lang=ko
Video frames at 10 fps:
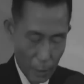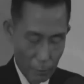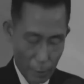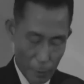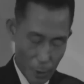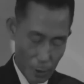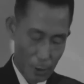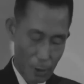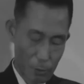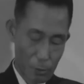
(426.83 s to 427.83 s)
아직도
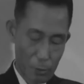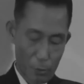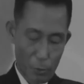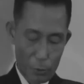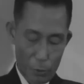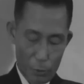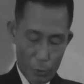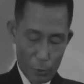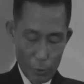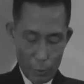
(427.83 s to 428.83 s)
아마 이 경부
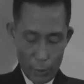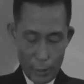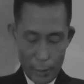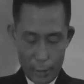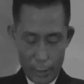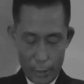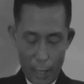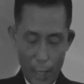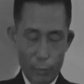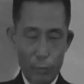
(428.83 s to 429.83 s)
고속도 도로에
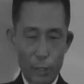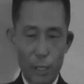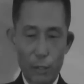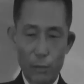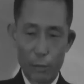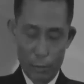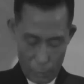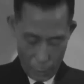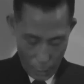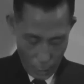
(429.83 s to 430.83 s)
대해서는 안 된다고